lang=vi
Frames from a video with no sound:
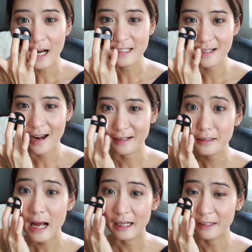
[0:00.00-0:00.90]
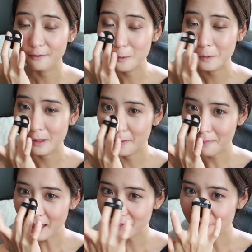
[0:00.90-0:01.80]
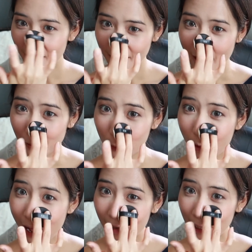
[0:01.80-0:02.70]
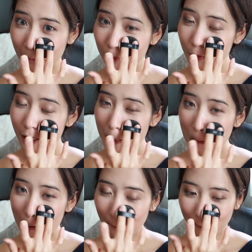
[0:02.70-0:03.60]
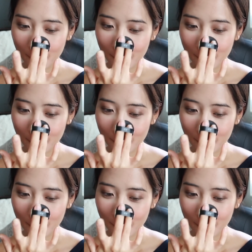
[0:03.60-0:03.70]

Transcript: Hà sẽ đánh cả cái vùng dưới mắt và đánh qua cánh mũi này luôn.